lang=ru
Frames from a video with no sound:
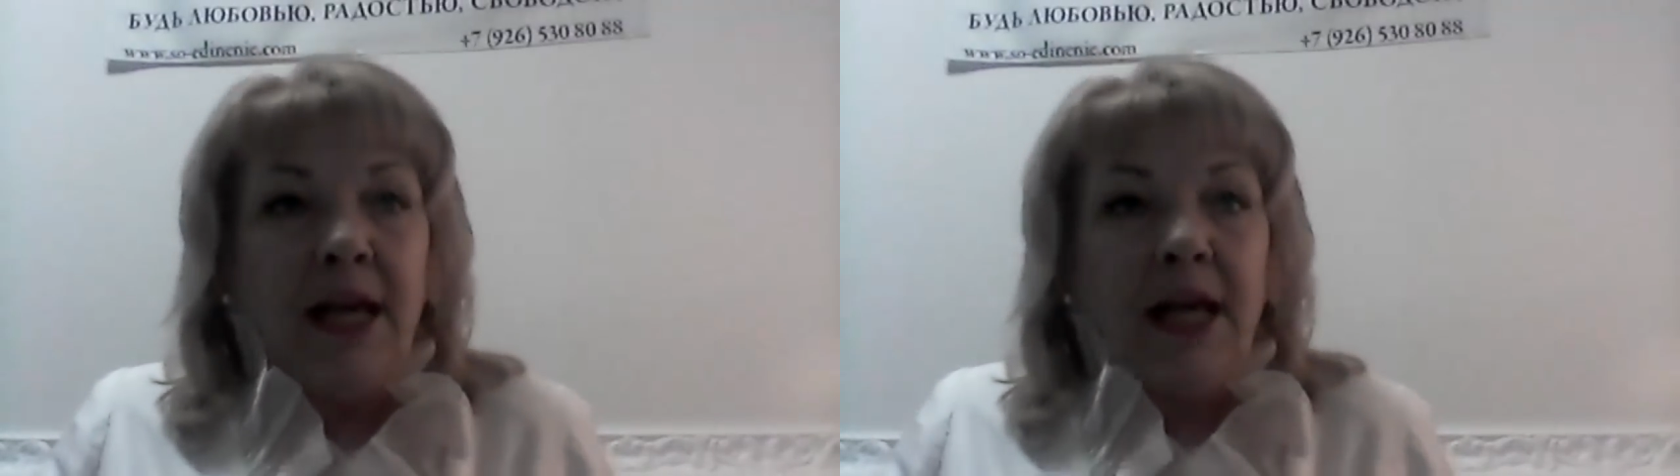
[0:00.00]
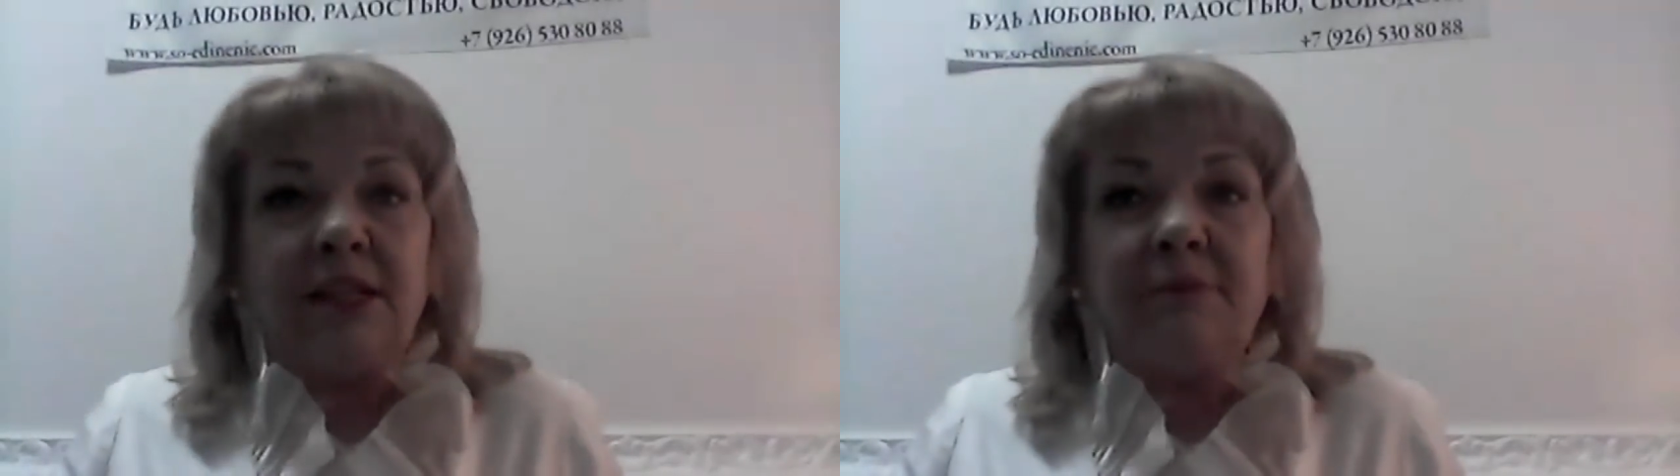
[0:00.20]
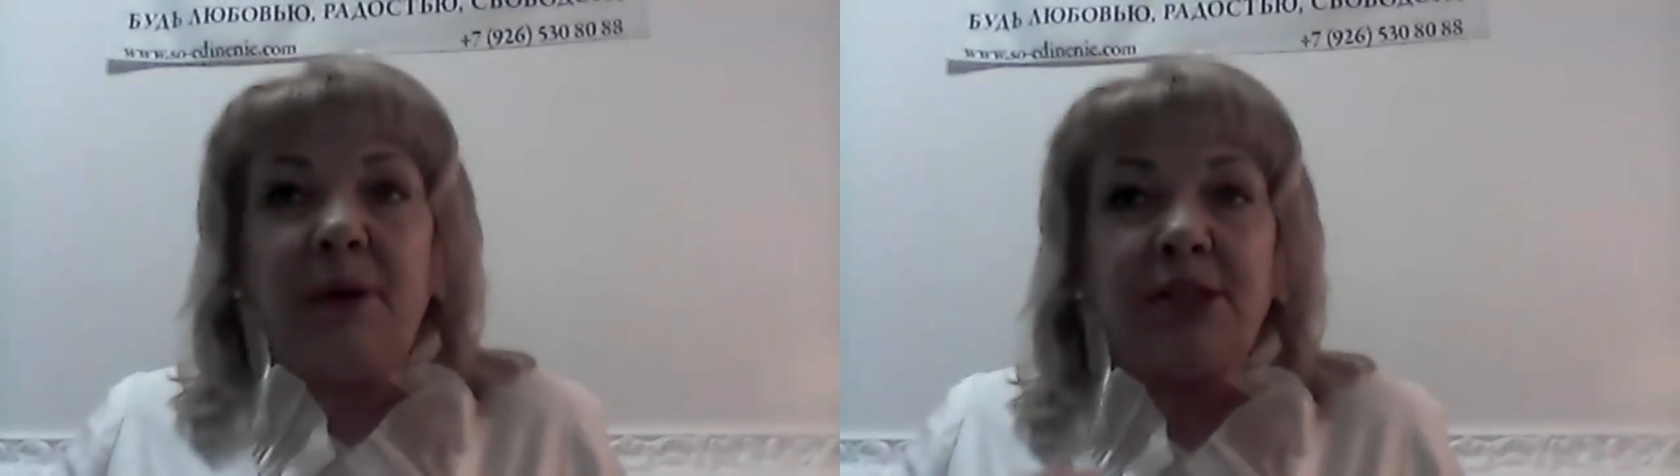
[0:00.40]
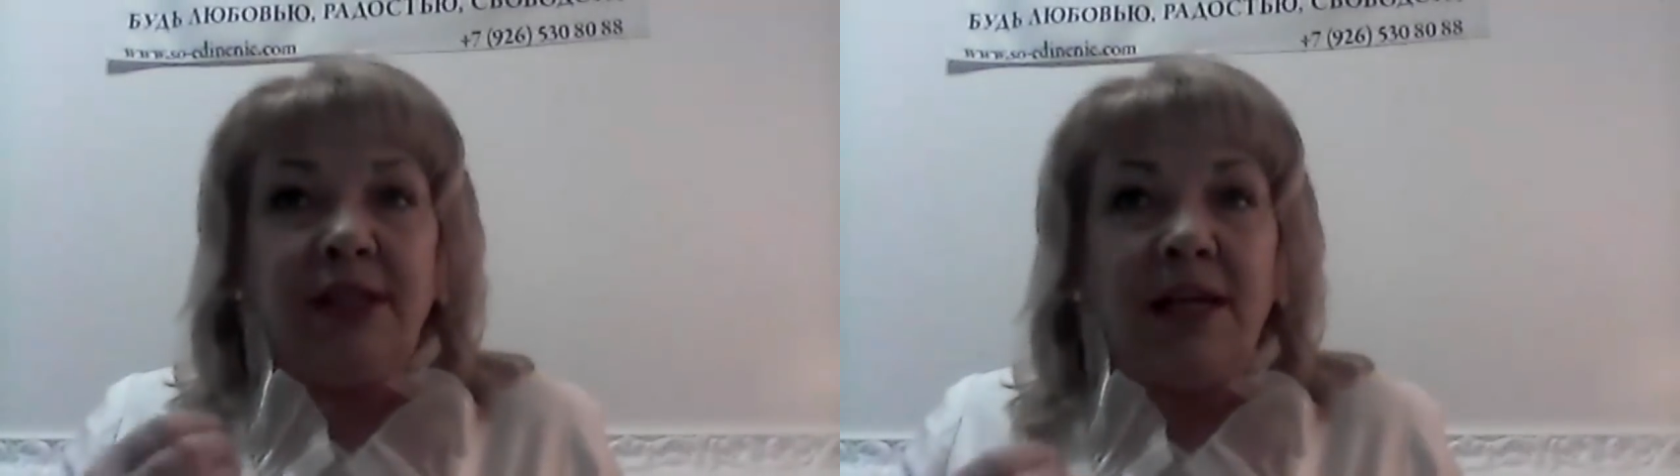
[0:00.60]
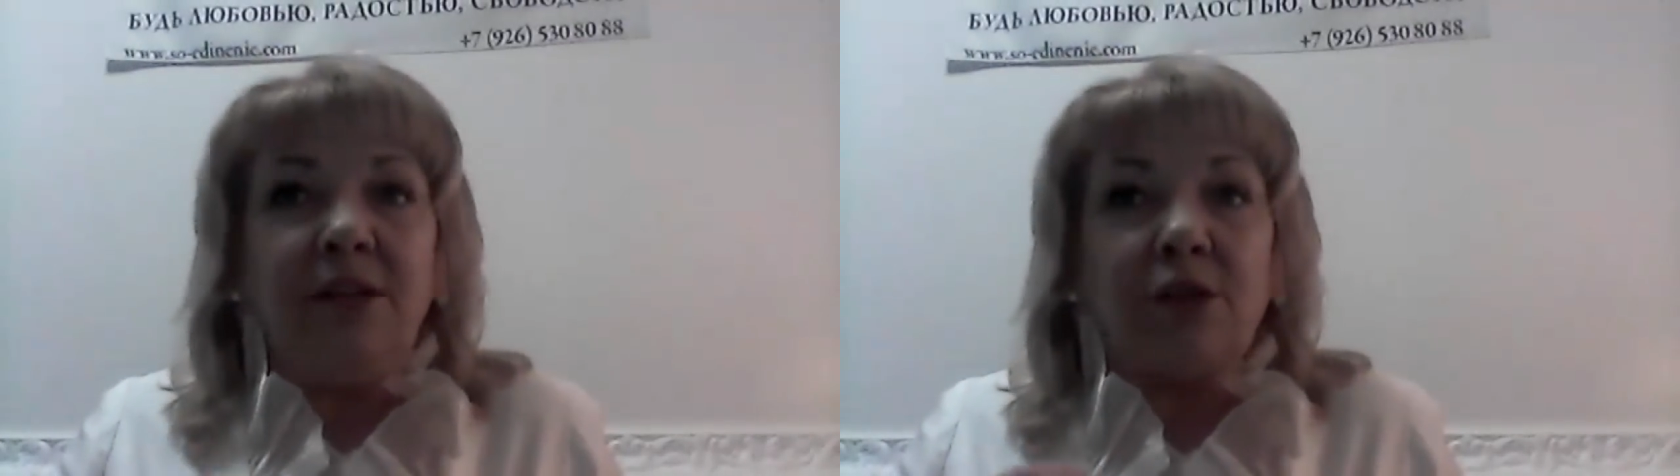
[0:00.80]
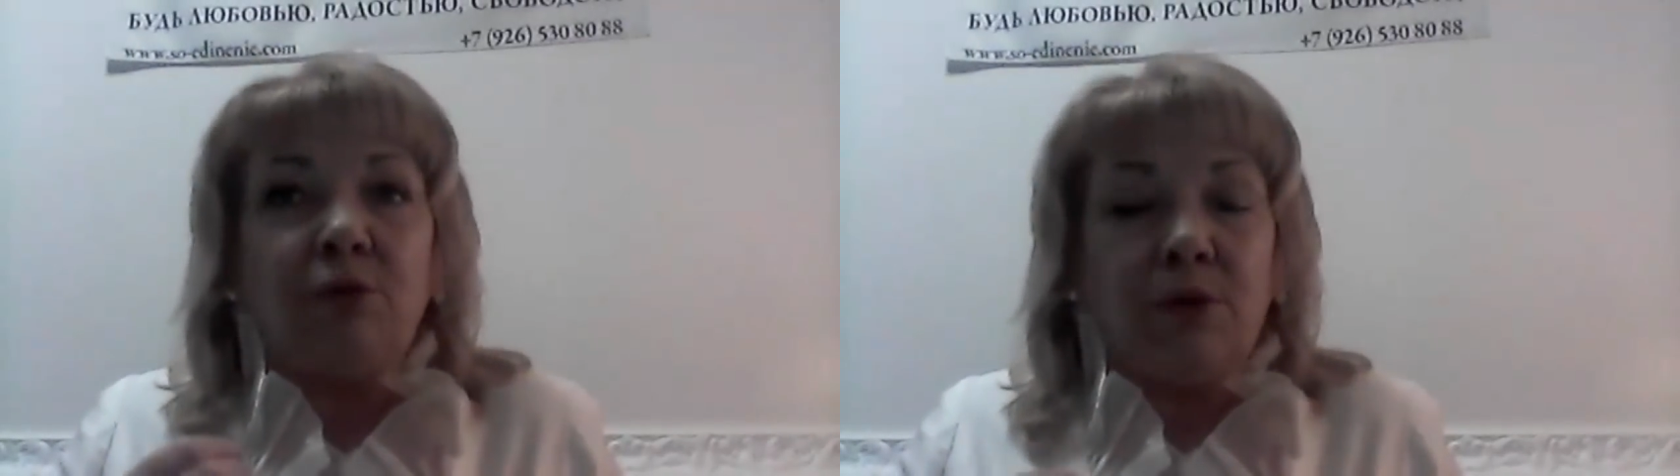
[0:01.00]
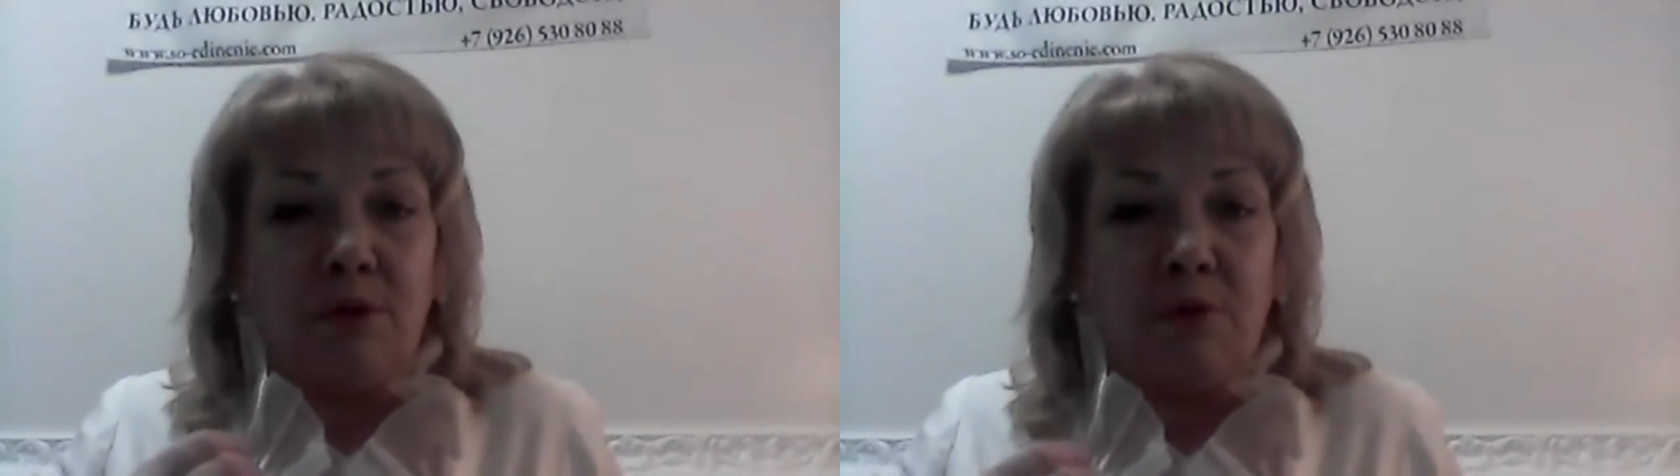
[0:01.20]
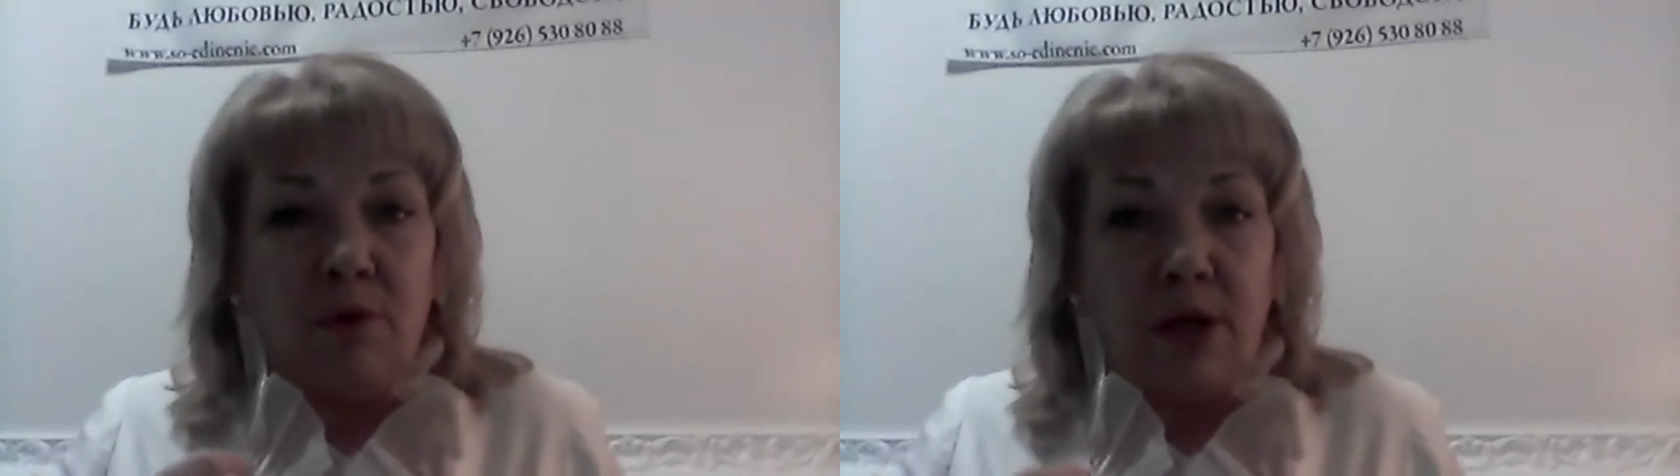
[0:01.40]
Освобождение, что
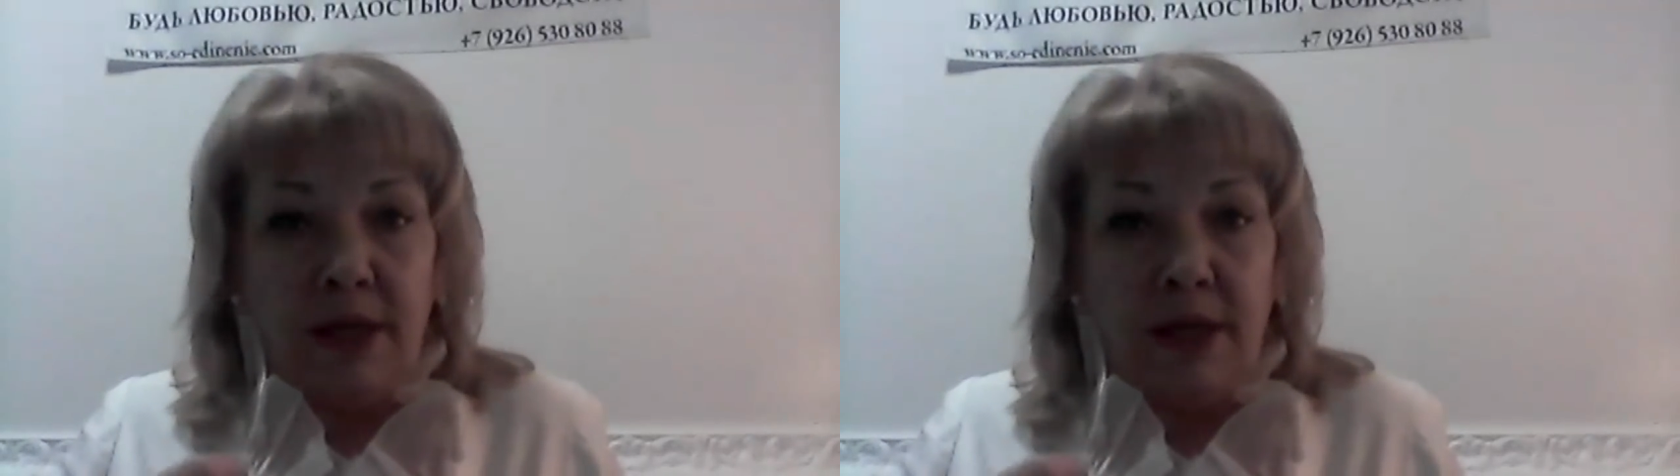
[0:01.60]
такое,